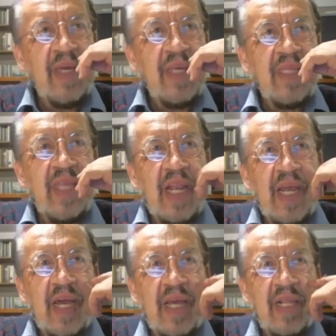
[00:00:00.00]
de
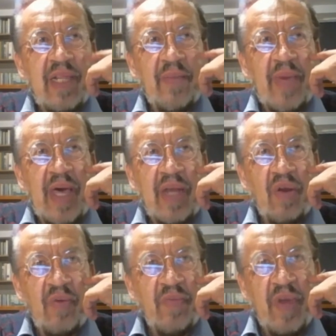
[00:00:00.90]
la llamada
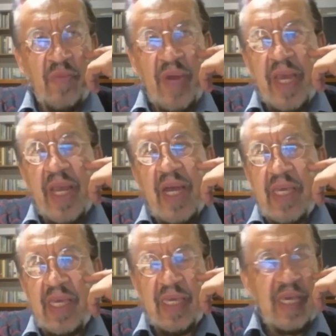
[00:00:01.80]
Colombia Humana
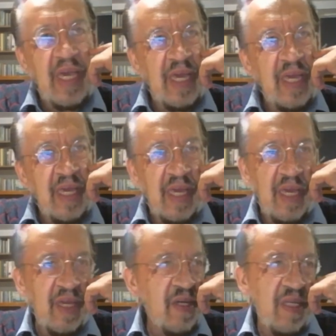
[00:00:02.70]
y
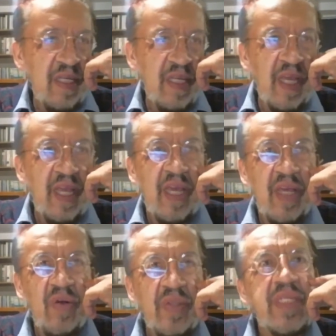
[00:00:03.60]
que
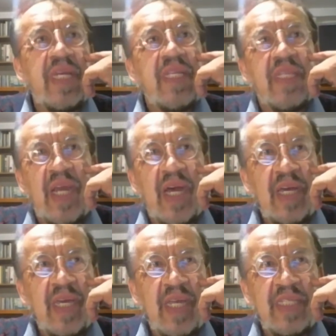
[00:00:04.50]
eh, concentra
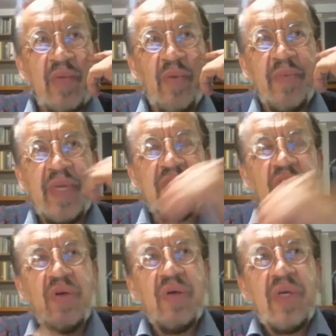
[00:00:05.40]
en este
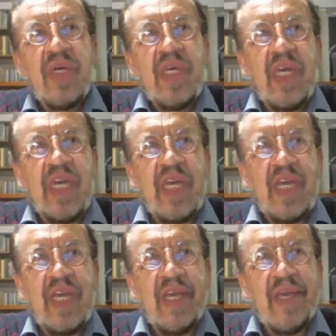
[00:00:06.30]
momento
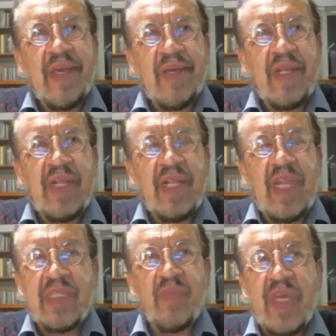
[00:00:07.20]
eh,
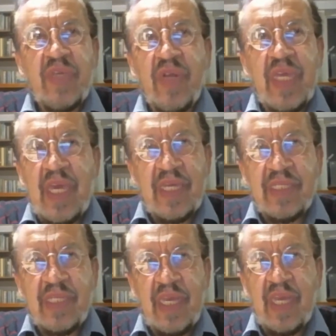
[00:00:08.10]
las
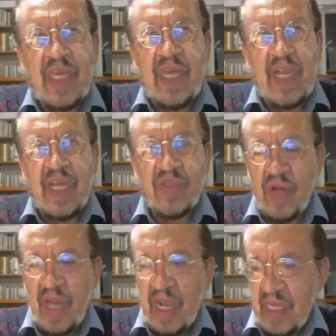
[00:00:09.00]
mayorías eh,
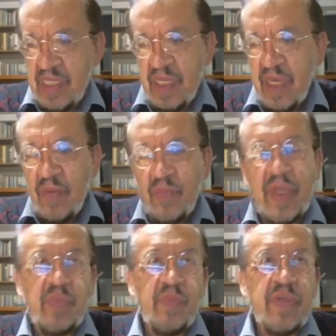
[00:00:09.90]
electorales,
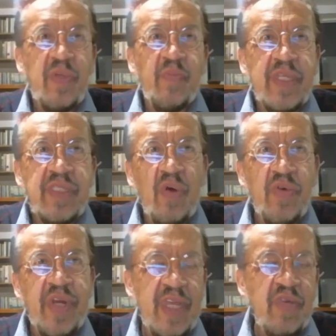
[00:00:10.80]
pues por supuesto
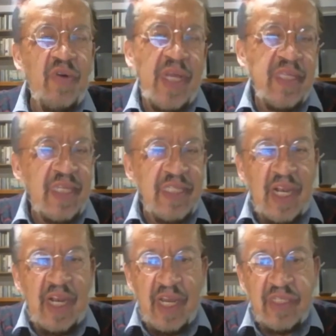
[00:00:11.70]
un año antes de
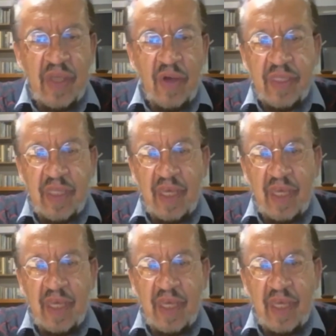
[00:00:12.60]
la elección.